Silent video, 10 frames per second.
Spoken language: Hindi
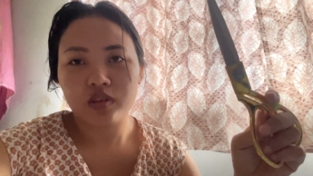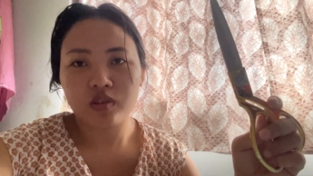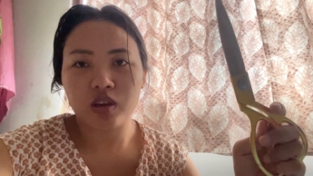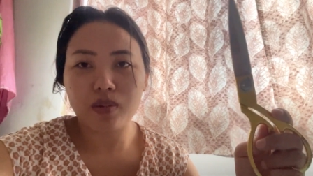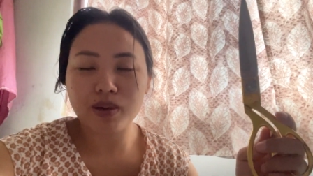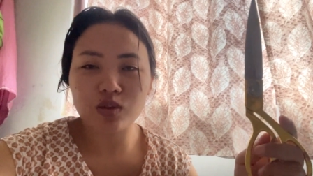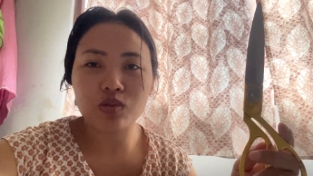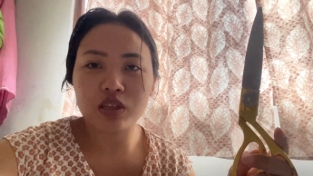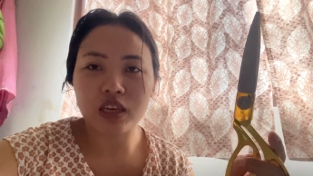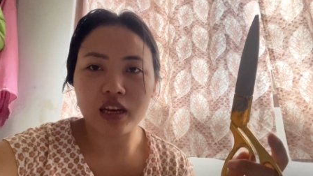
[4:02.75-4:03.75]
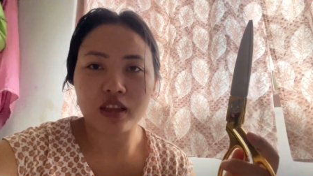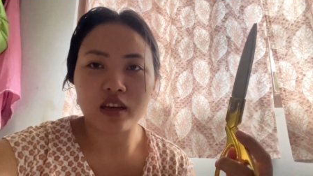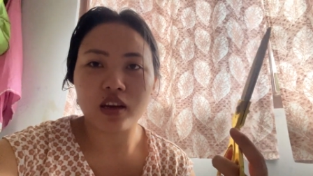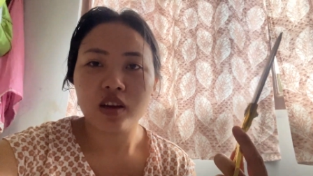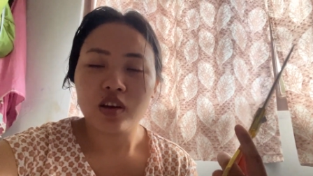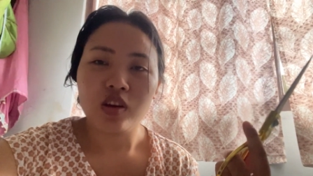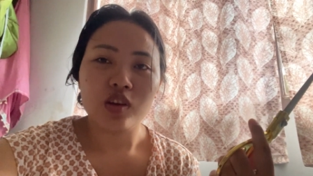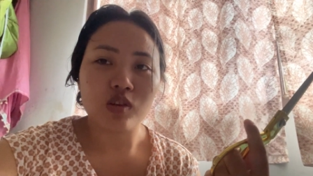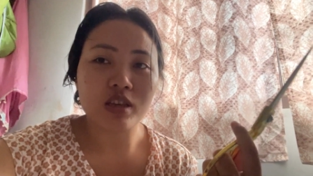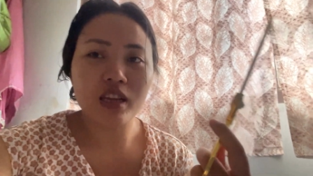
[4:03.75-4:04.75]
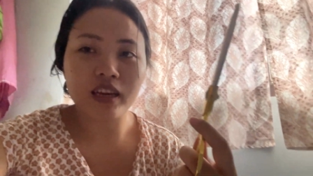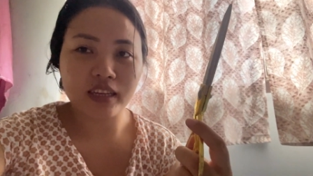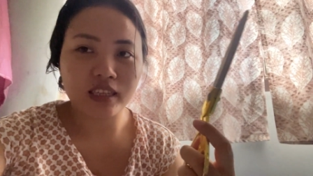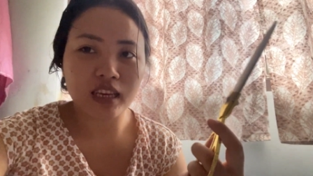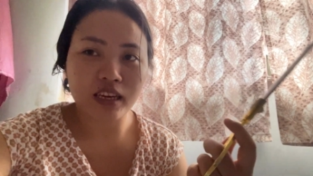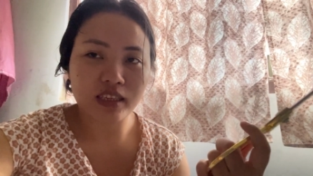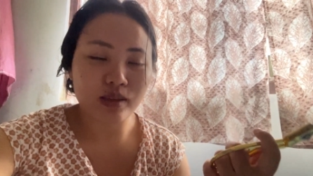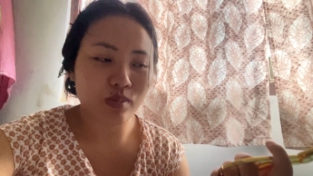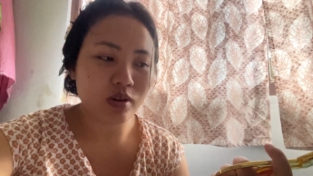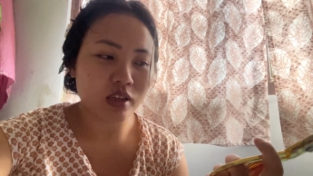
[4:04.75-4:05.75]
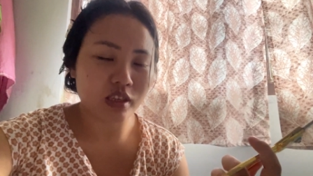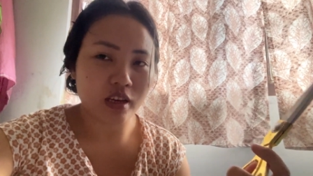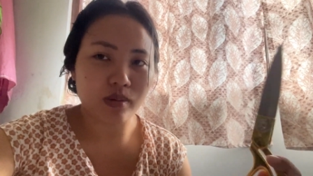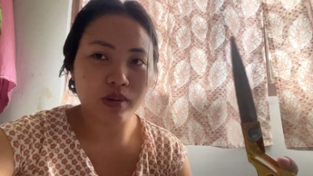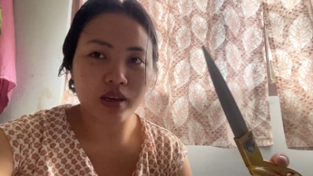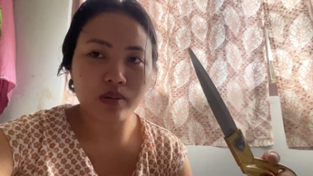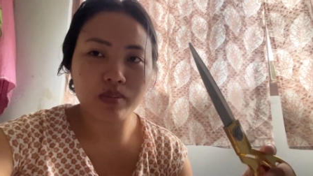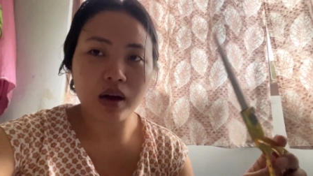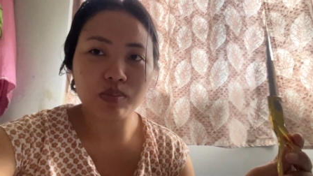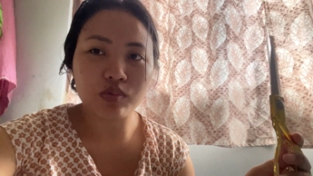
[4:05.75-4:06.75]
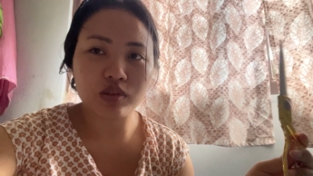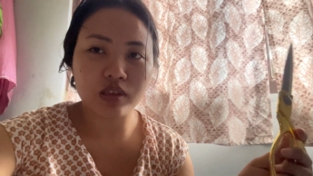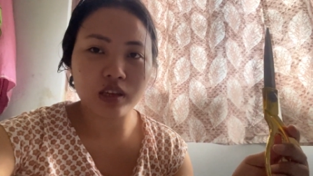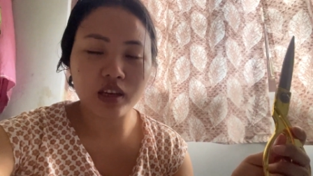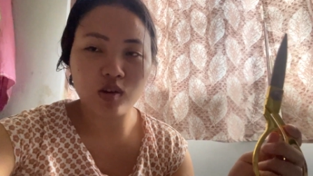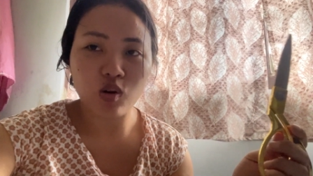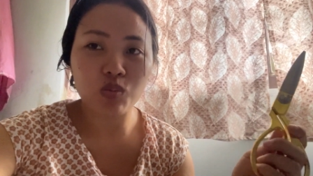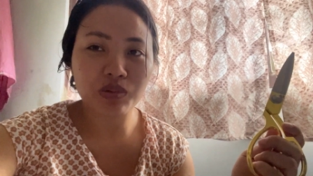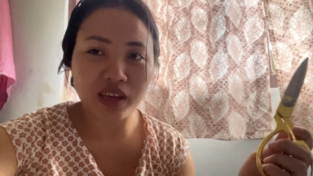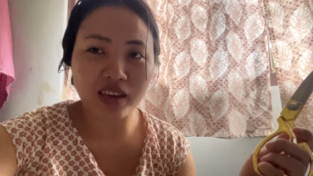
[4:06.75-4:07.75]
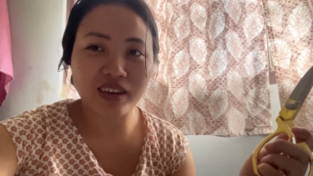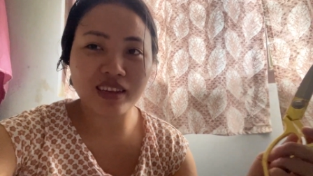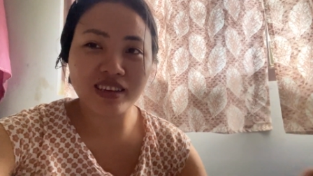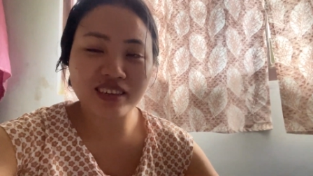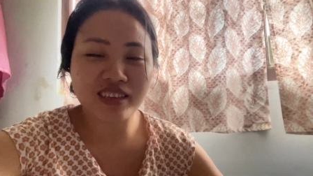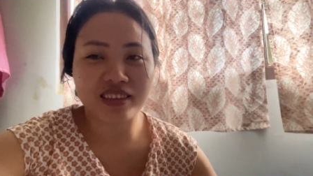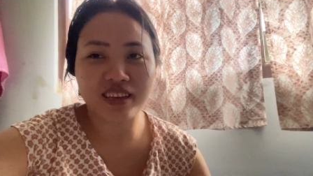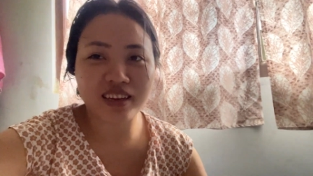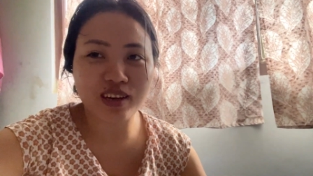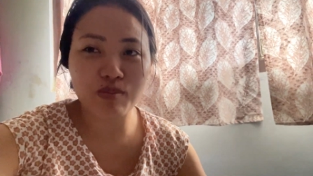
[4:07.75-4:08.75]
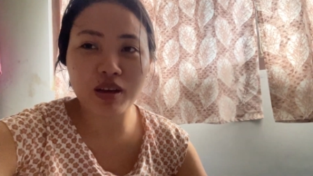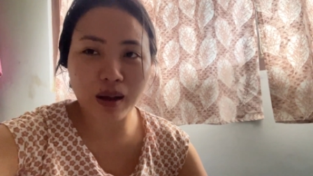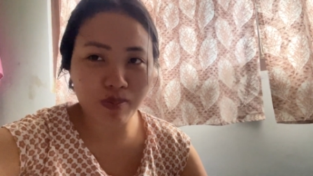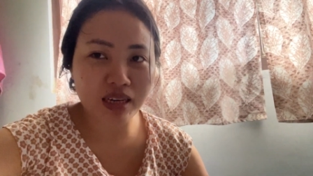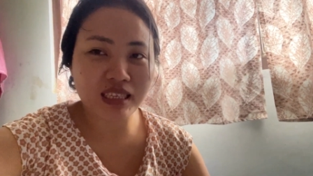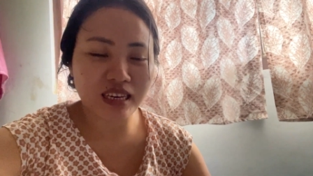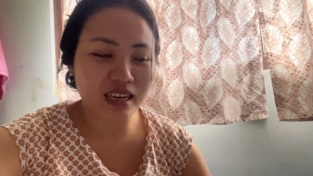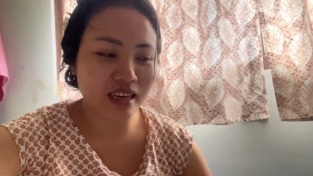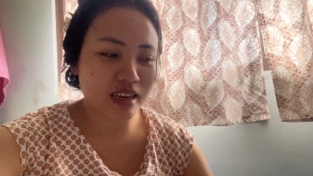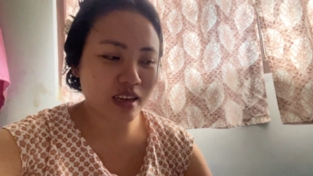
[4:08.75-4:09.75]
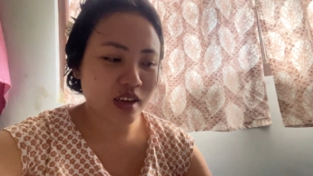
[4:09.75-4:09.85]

तो अमेजोन से लिया था तो इसलिए कैची लेने से बहुत अच्छा है मतलब आप खुद से होम टेलरिंग कर सकते हैं घर में कपड़ा सिलाए ना